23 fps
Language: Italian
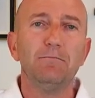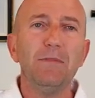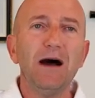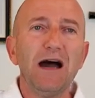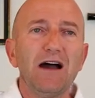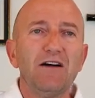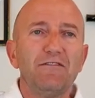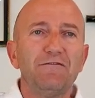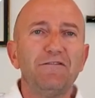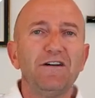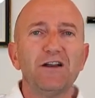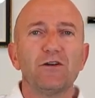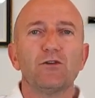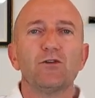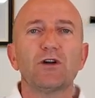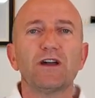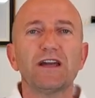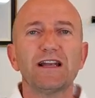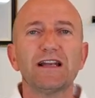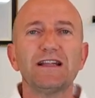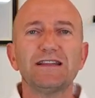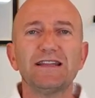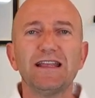ma fanno
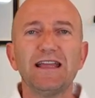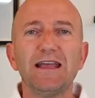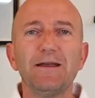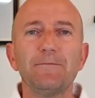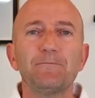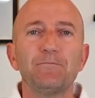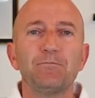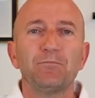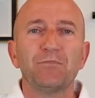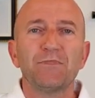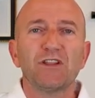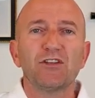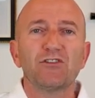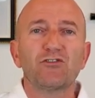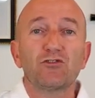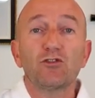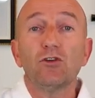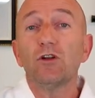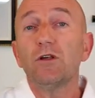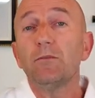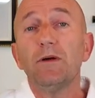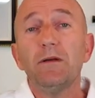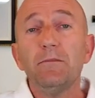karate
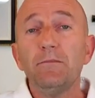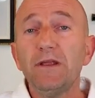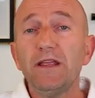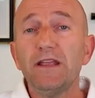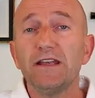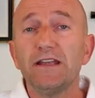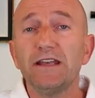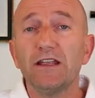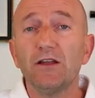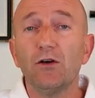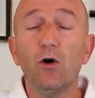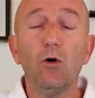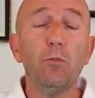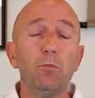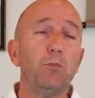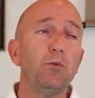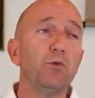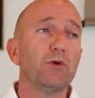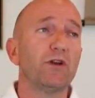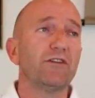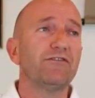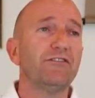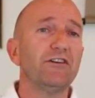solo bambini,
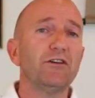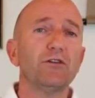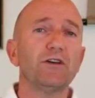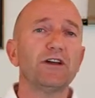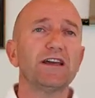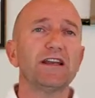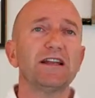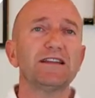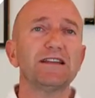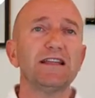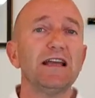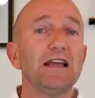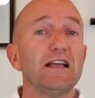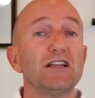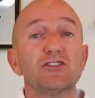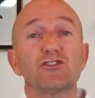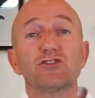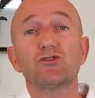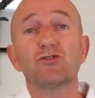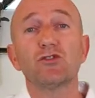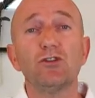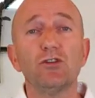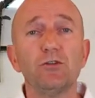oppure fanno karate
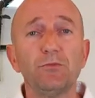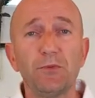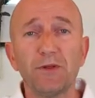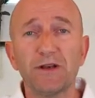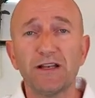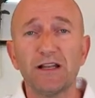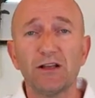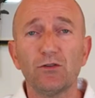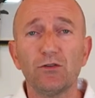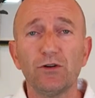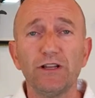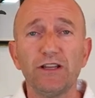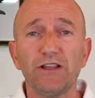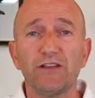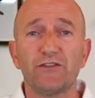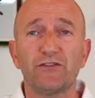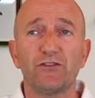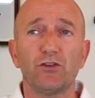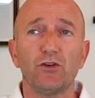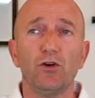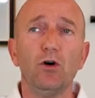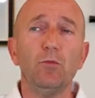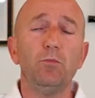solo per gli
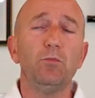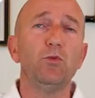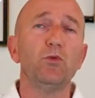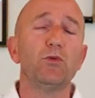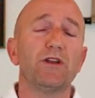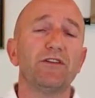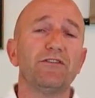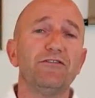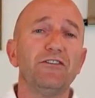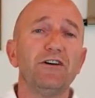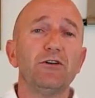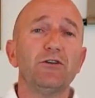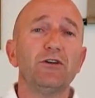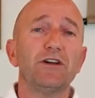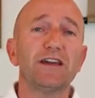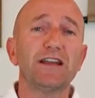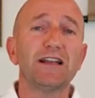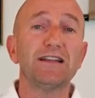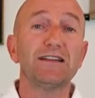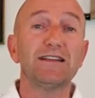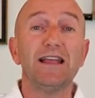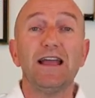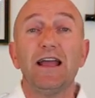agonisti, oppure fanno
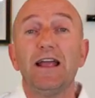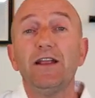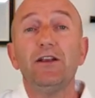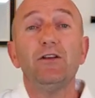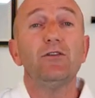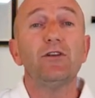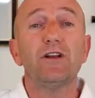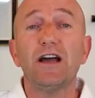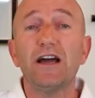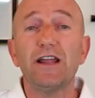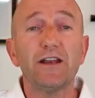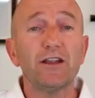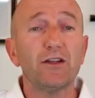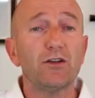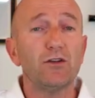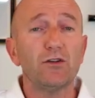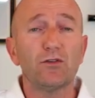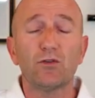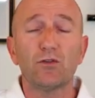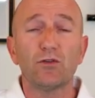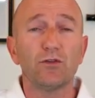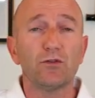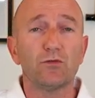karate in orari
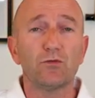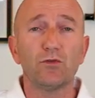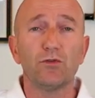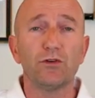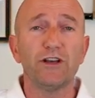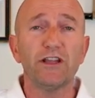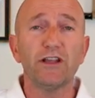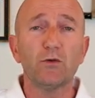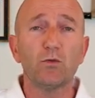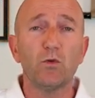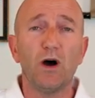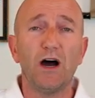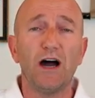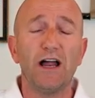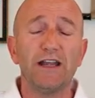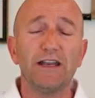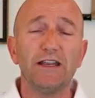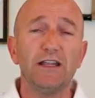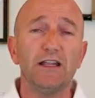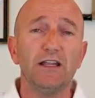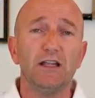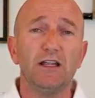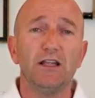con i
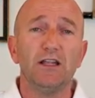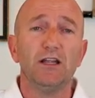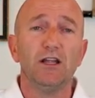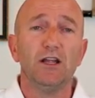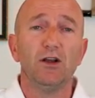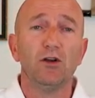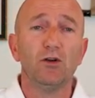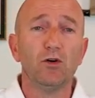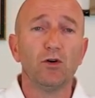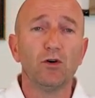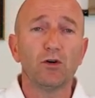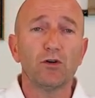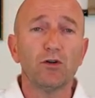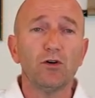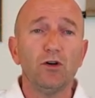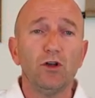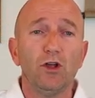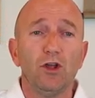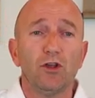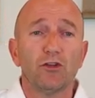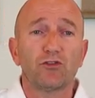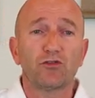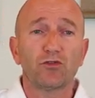quali
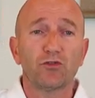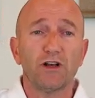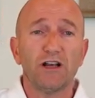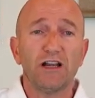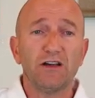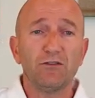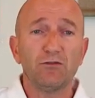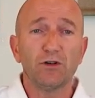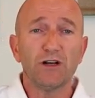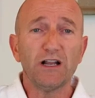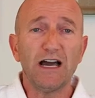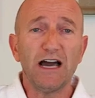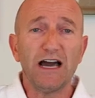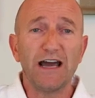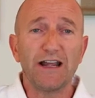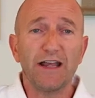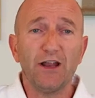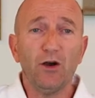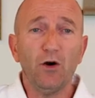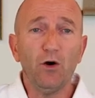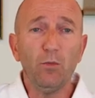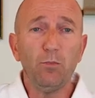loro sono a lavorare,